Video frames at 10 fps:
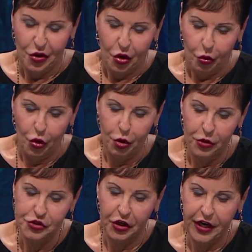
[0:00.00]

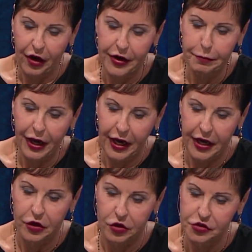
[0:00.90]
Pogłoski są niesione
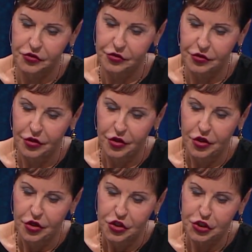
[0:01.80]
przez szyderców,
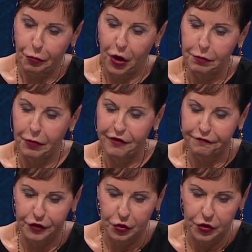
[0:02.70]

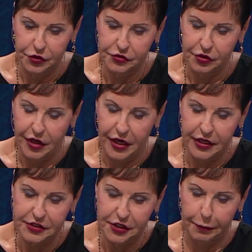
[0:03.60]
rozprzestrzeniane przez
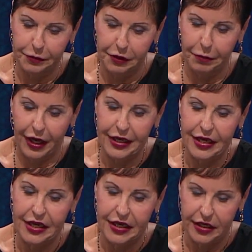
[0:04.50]
głupców i
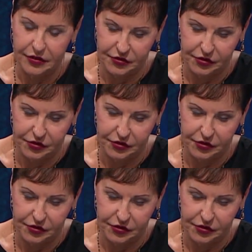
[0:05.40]
przejmowane przez